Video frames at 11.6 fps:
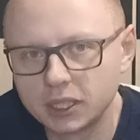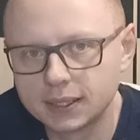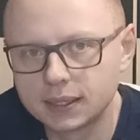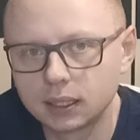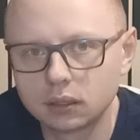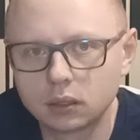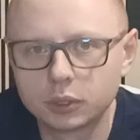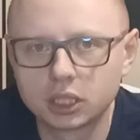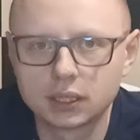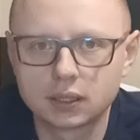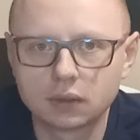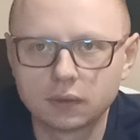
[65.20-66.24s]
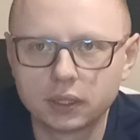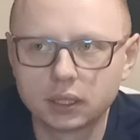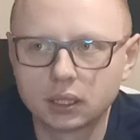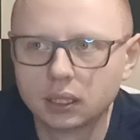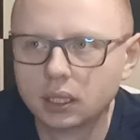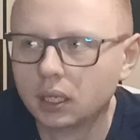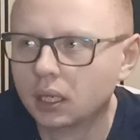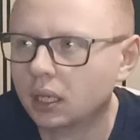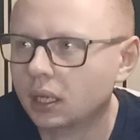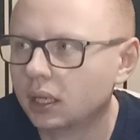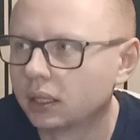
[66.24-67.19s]
pixel do przetestowania.
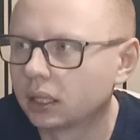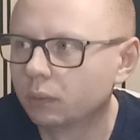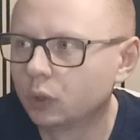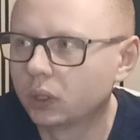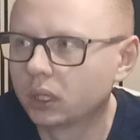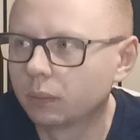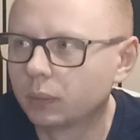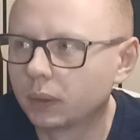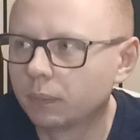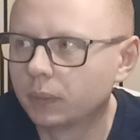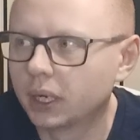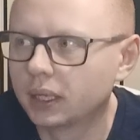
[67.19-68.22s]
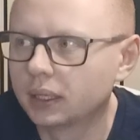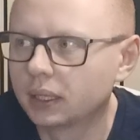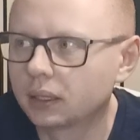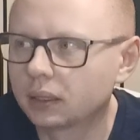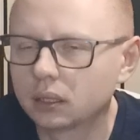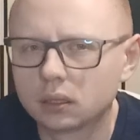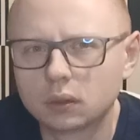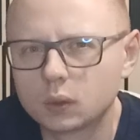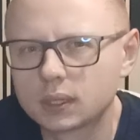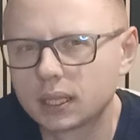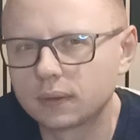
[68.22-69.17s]
Tam był chyba banan,
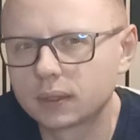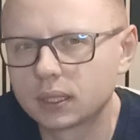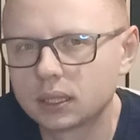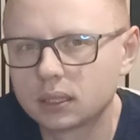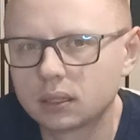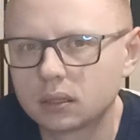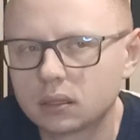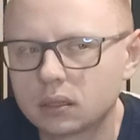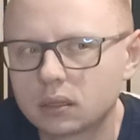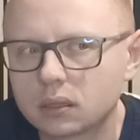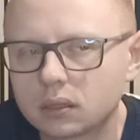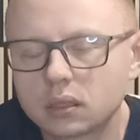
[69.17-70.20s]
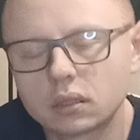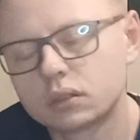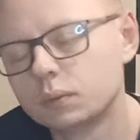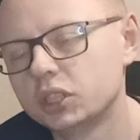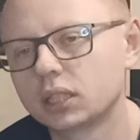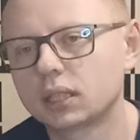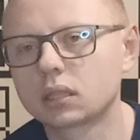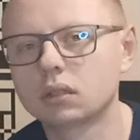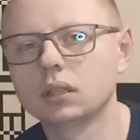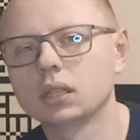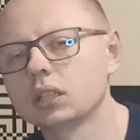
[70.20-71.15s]
truskawka? Coś mi się tak
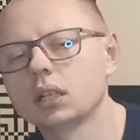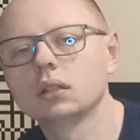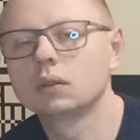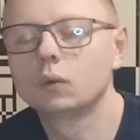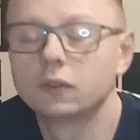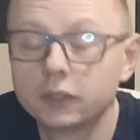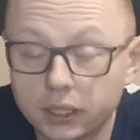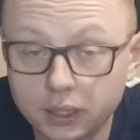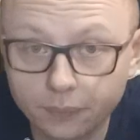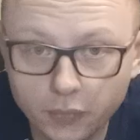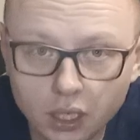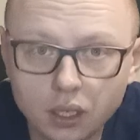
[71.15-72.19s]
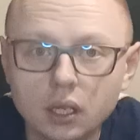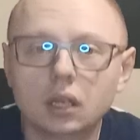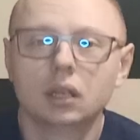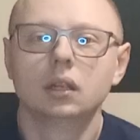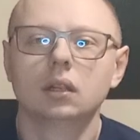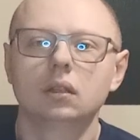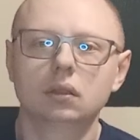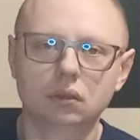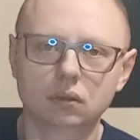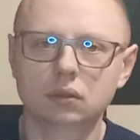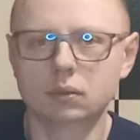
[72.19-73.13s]
kojarzy, ale głowy nie dam. E,
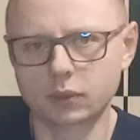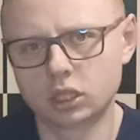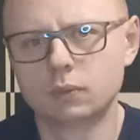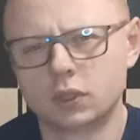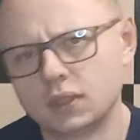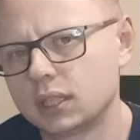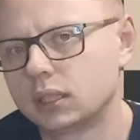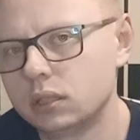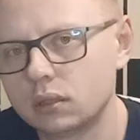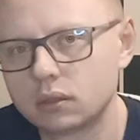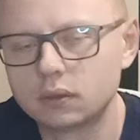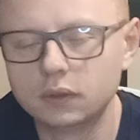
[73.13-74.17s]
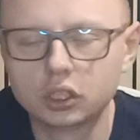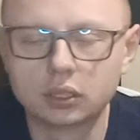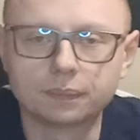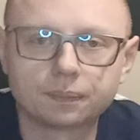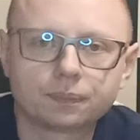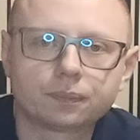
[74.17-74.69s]
no, zobaczymy to za tydzień oczywiście.